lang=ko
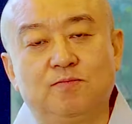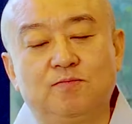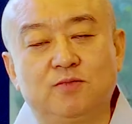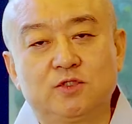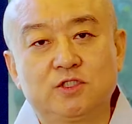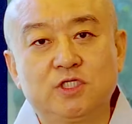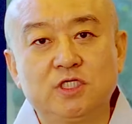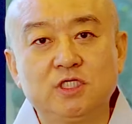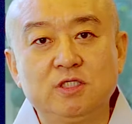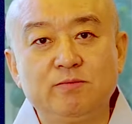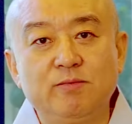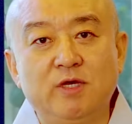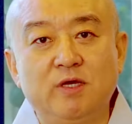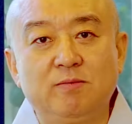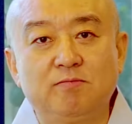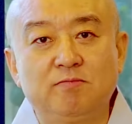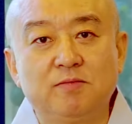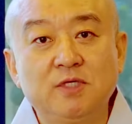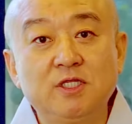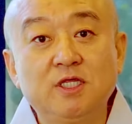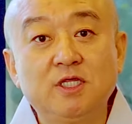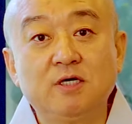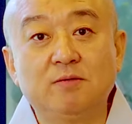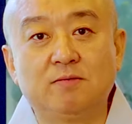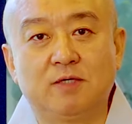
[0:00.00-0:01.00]
부처님의
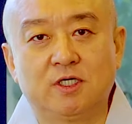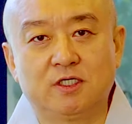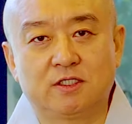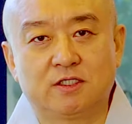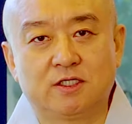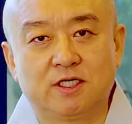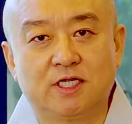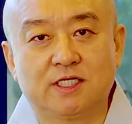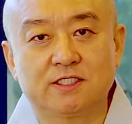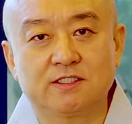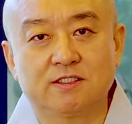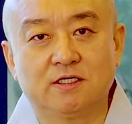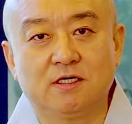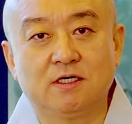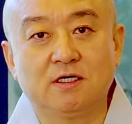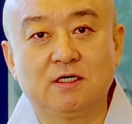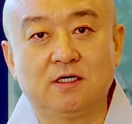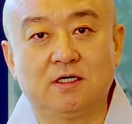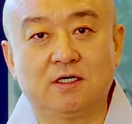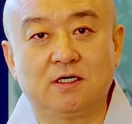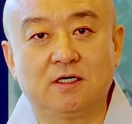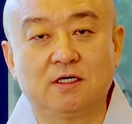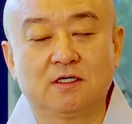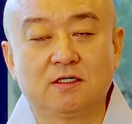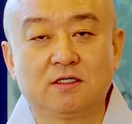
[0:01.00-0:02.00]
믿음을
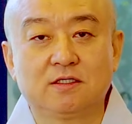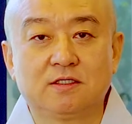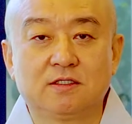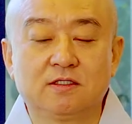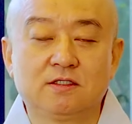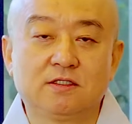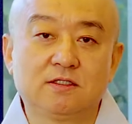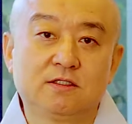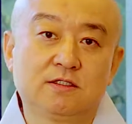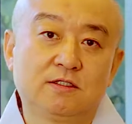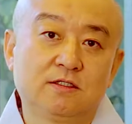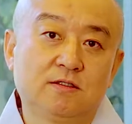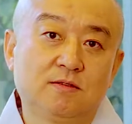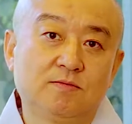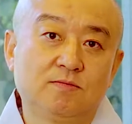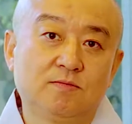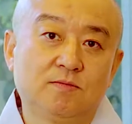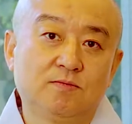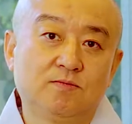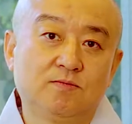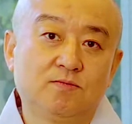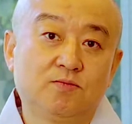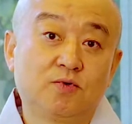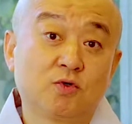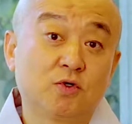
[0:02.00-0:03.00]
떠나서
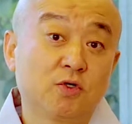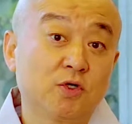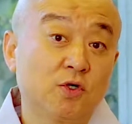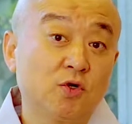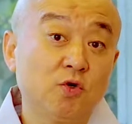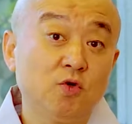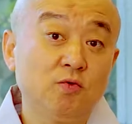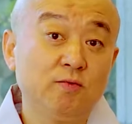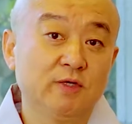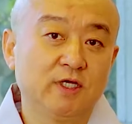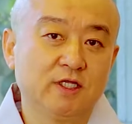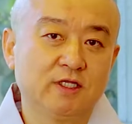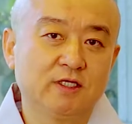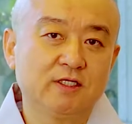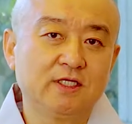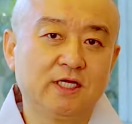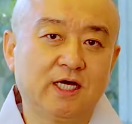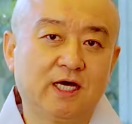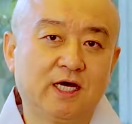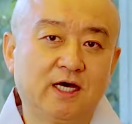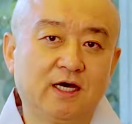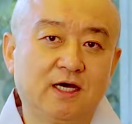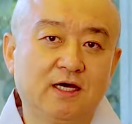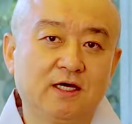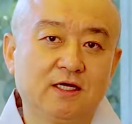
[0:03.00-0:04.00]
부끄러움이
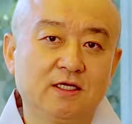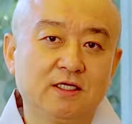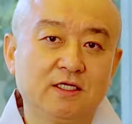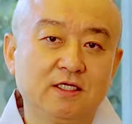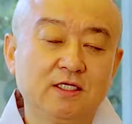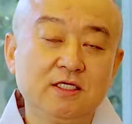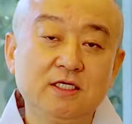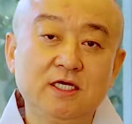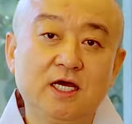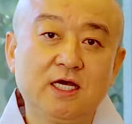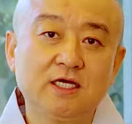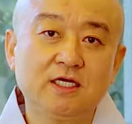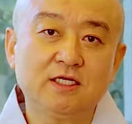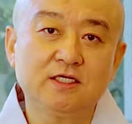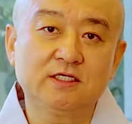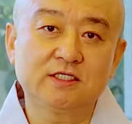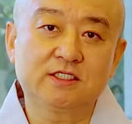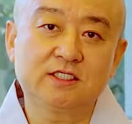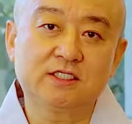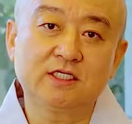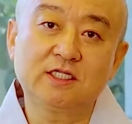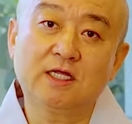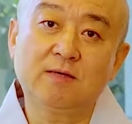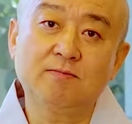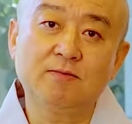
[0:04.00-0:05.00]
있느냐, 이 이야기는
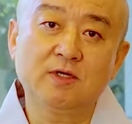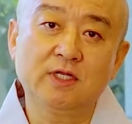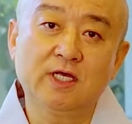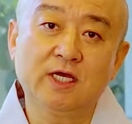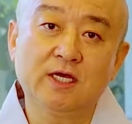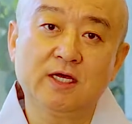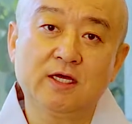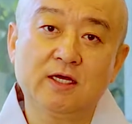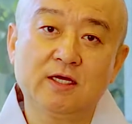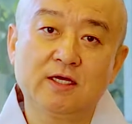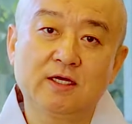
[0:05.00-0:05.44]
지난번에